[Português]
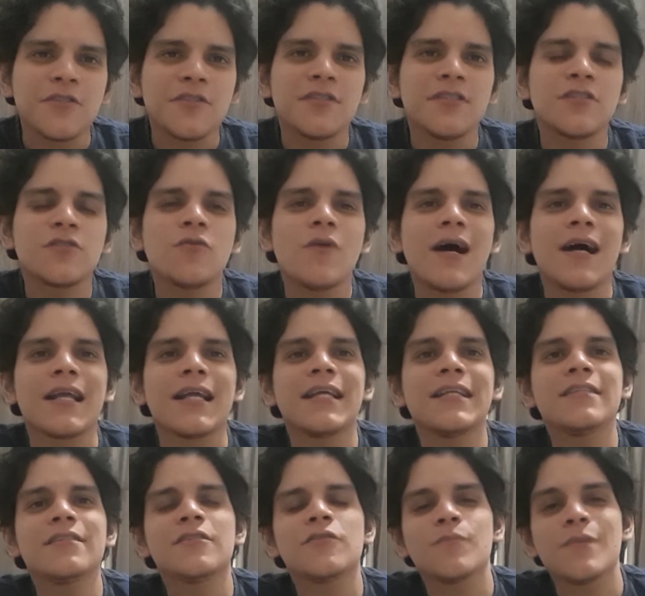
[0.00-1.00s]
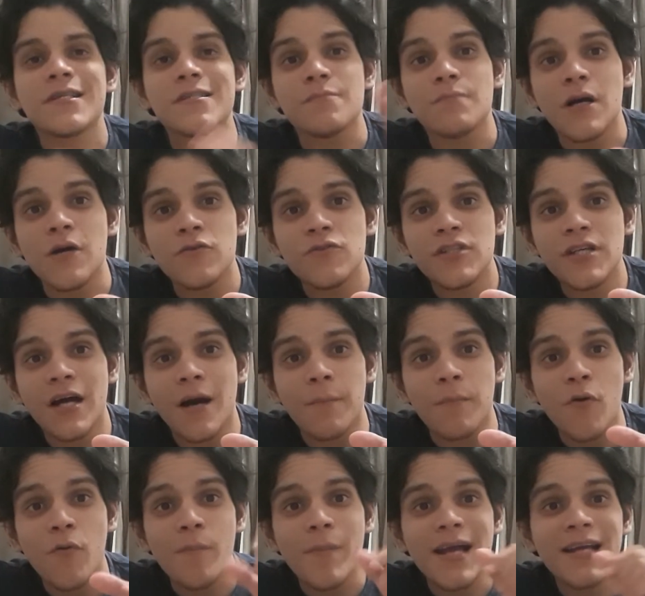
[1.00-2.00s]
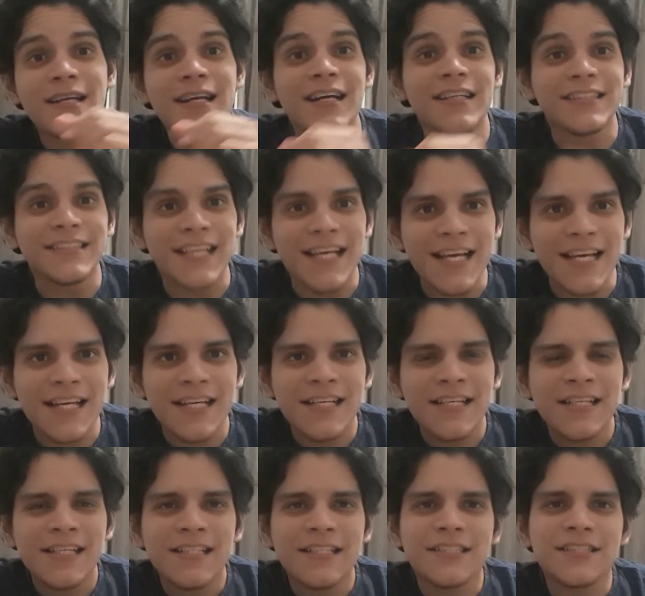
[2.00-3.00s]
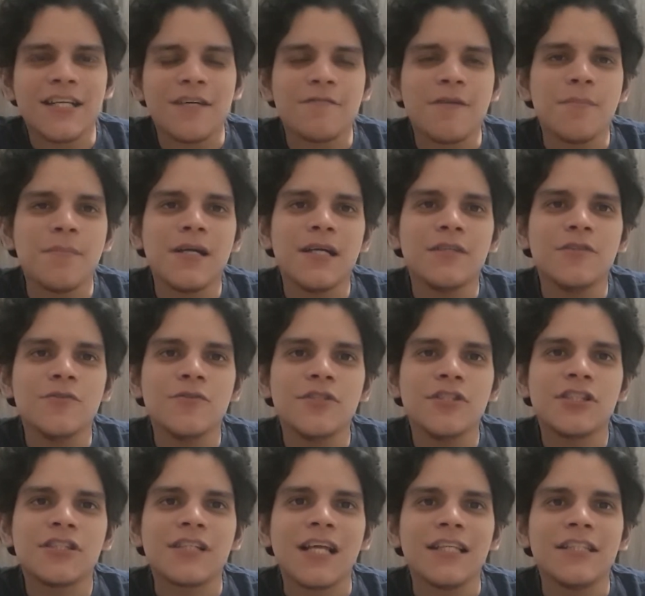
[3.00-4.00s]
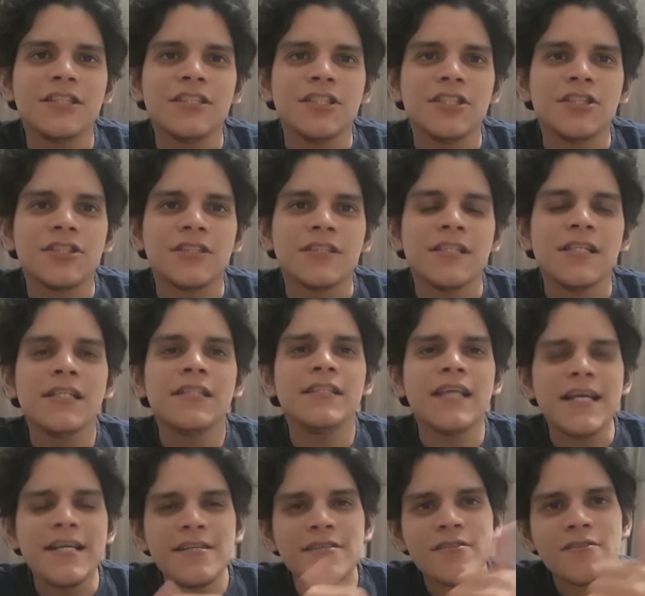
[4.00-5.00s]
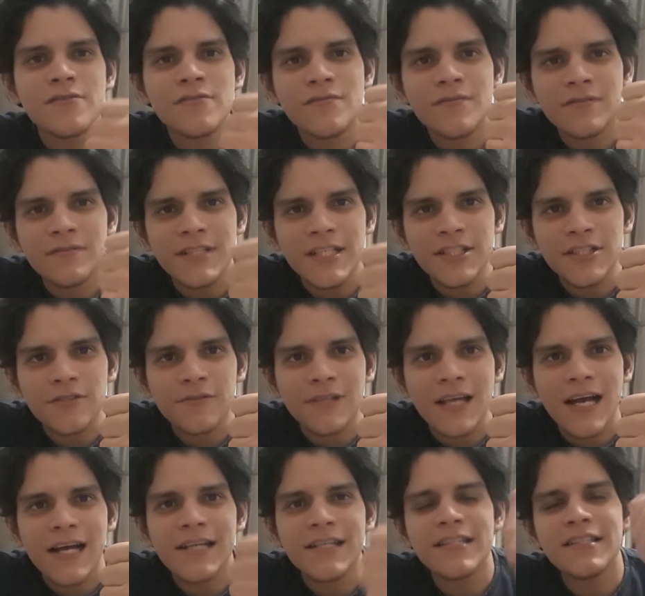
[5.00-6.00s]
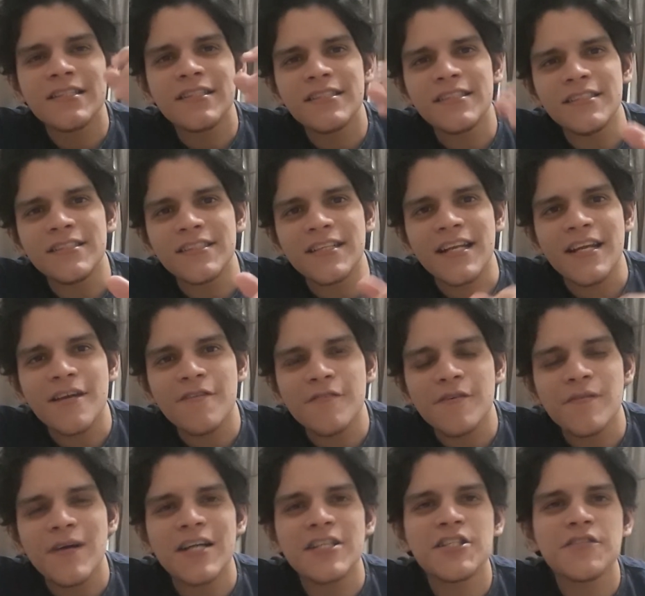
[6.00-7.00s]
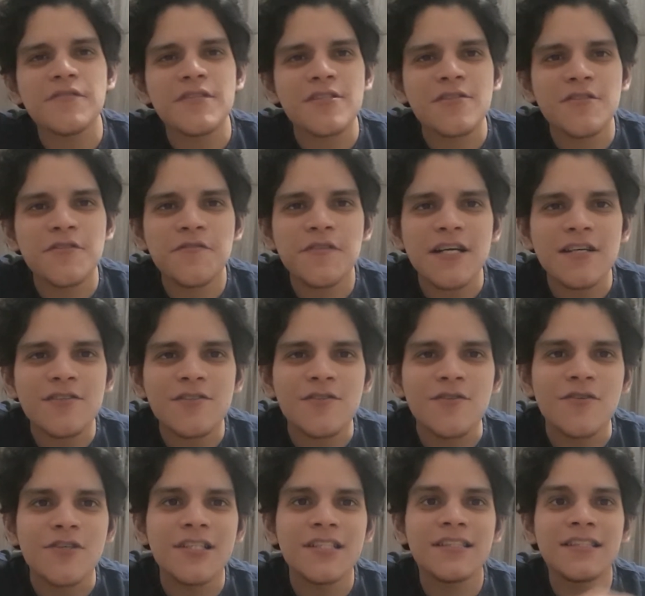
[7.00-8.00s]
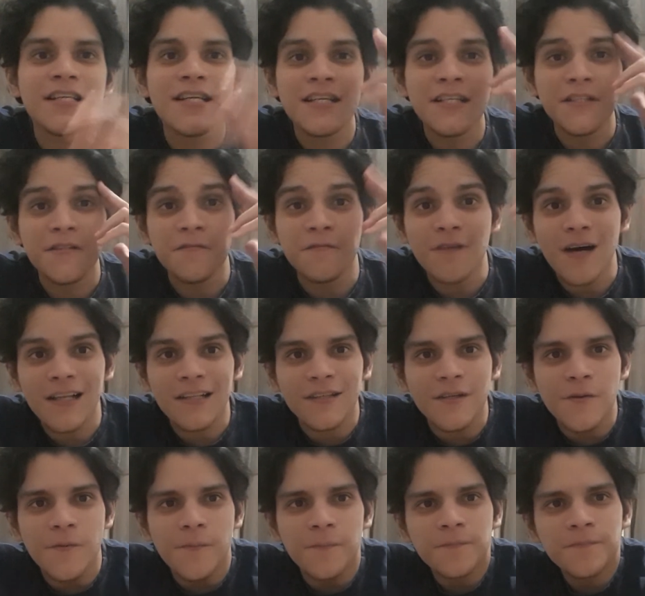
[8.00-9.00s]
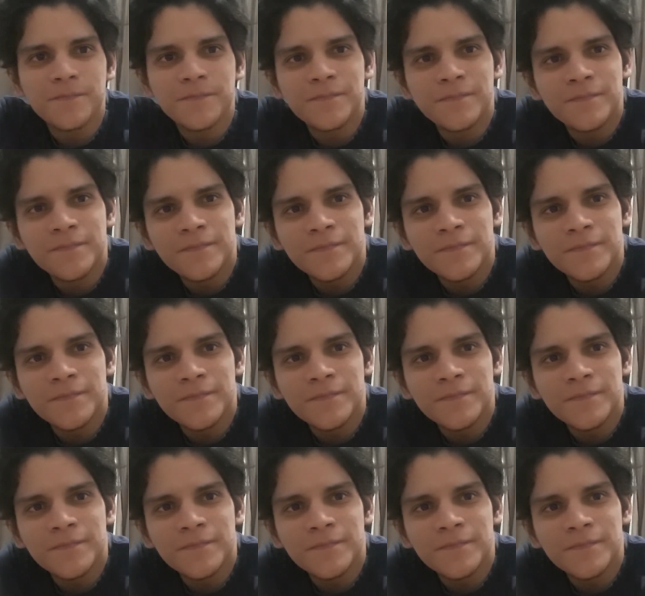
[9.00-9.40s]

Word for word: 1940, sob as mãos de Ramon Mercader, que estava amando o stalinista. E é isso, deixem um like, se inscrevam, ativem as notificações e valeu!